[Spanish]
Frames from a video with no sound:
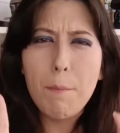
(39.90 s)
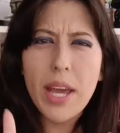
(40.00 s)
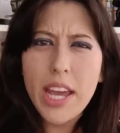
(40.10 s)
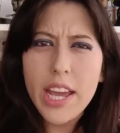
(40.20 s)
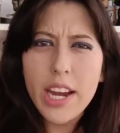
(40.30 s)

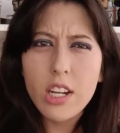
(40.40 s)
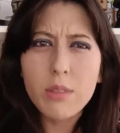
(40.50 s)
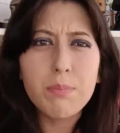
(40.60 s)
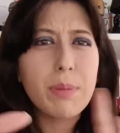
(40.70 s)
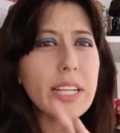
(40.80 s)

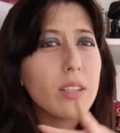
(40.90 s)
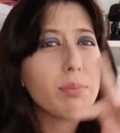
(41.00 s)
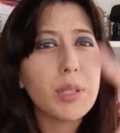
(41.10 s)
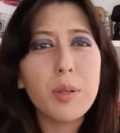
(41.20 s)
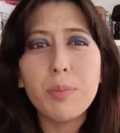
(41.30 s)
Pero, pero,
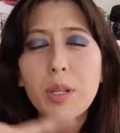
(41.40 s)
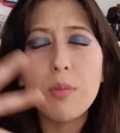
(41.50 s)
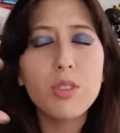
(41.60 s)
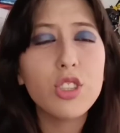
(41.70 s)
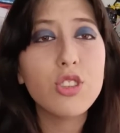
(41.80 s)
pero, pero
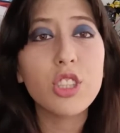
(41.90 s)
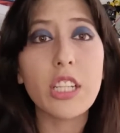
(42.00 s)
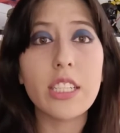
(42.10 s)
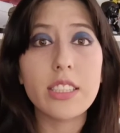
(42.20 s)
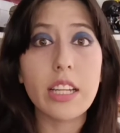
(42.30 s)
muchos de
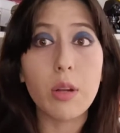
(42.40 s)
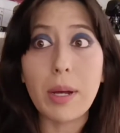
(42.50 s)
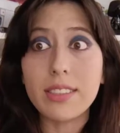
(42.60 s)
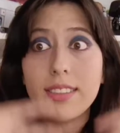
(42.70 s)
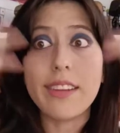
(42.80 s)
ustedes y
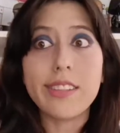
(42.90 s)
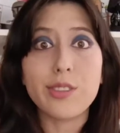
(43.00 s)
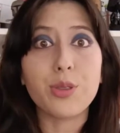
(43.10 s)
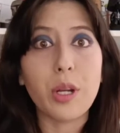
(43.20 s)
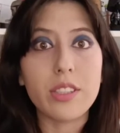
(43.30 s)
bastantes
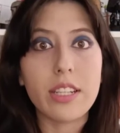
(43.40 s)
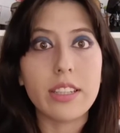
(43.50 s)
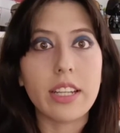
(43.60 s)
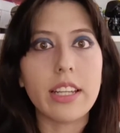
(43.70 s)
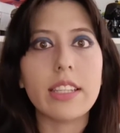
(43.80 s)
usuarios del
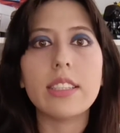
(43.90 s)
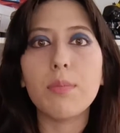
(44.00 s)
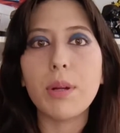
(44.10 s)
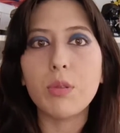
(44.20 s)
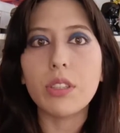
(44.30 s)
Internet están
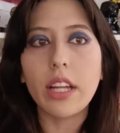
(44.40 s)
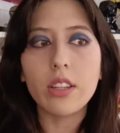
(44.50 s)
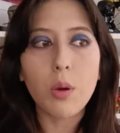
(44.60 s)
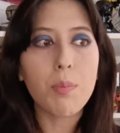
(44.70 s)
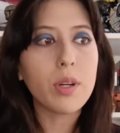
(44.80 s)

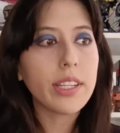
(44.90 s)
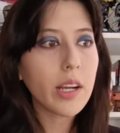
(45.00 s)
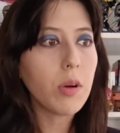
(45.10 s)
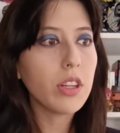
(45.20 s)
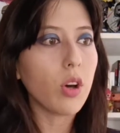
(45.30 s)
preguntando por qué
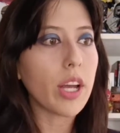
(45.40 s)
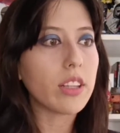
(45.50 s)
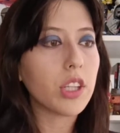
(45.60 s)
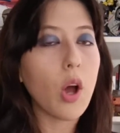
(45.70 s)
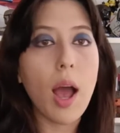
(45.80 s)
cuando
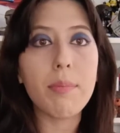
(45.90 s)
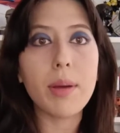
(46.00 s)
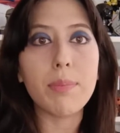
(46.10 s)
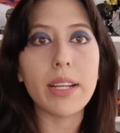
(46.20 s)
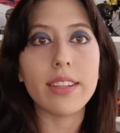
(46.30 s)
entro a mi
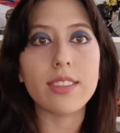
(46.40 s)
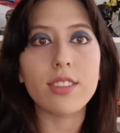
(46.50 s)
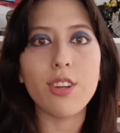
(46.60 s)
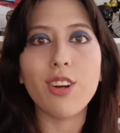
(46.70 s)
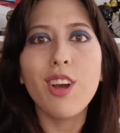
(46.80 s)

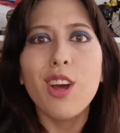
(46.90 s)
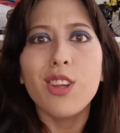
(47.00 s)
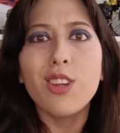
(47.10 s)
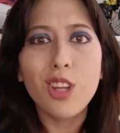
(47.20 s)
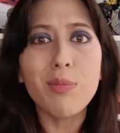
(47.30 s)
aplicación
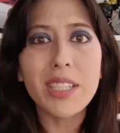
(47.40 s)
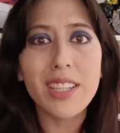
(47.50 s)
no me